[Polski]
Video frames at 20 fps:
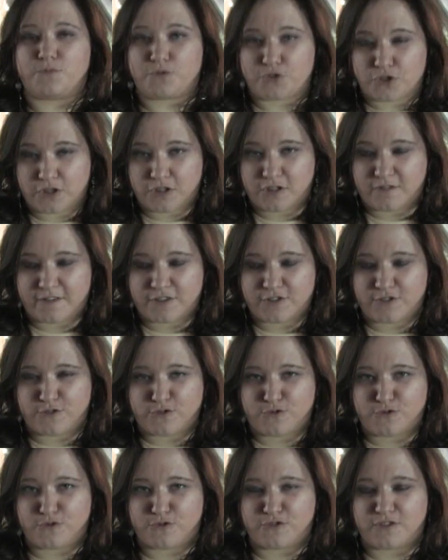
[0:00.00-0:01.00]
przygotować do
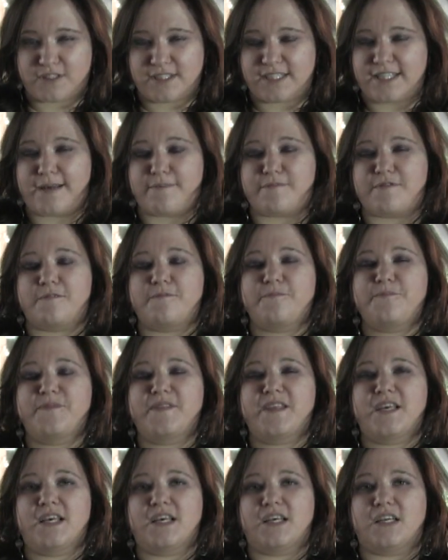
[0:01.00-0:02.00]
dyskusji z nami,
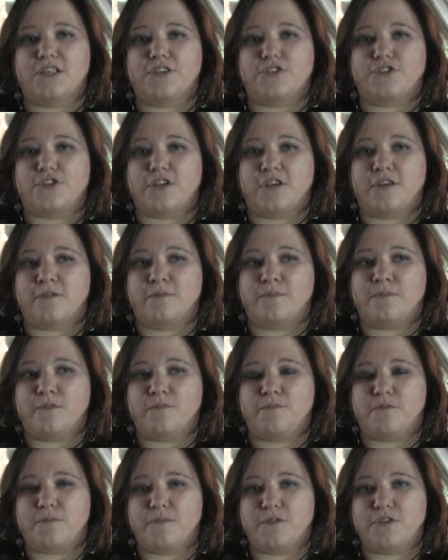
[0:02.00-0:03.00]

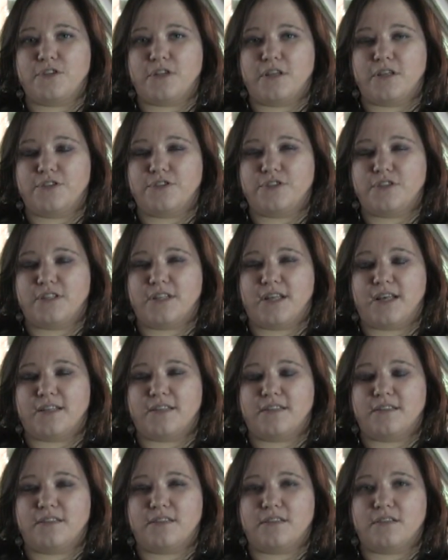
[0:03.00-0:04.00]
żeby pomyśleć
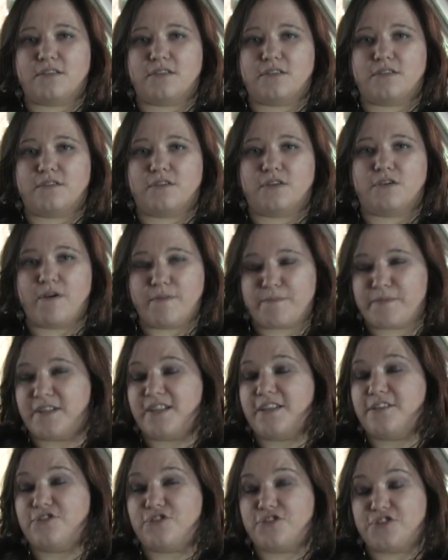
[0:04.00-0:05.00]
nad, głębiej
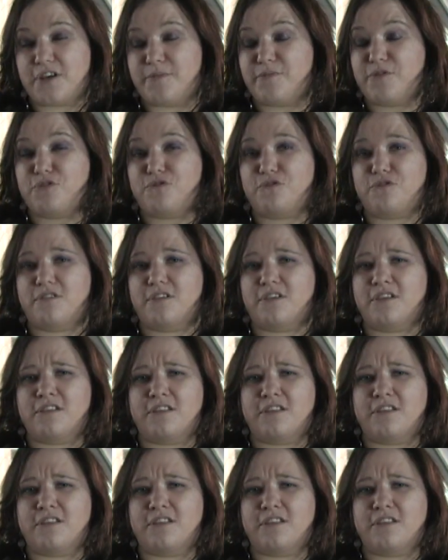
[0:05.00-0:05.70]
nad rzeczami, które ich